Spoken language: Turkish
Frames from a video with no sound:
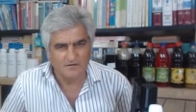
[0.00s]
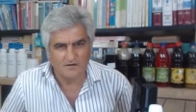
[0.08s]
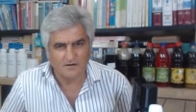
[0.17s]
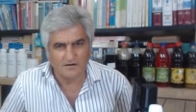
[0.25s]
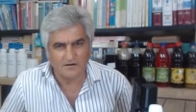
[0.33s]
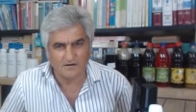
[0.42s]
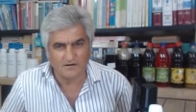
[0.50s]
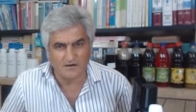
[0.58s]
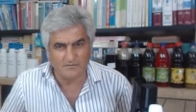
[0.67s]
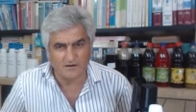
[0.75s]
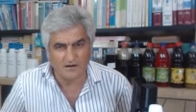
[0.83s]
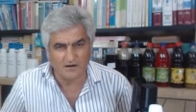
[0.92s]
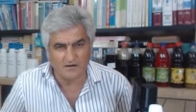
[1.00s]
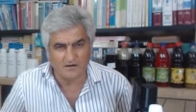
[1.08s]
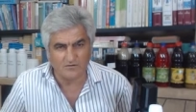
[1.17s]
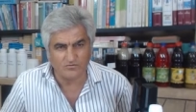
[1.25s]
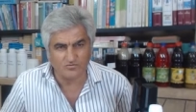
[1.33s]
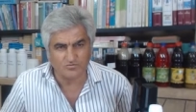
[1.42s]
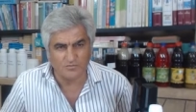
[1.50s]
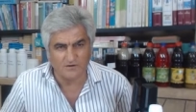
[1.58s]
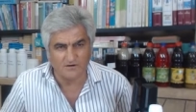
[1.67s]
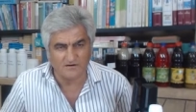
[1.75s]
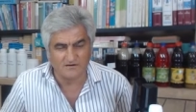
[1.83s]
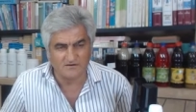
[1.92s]
Ayaklarımda ağrılar, uyuşmalar
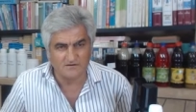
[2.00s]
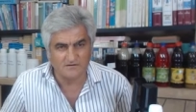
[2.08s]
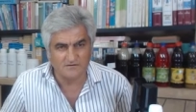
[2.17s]
vardı.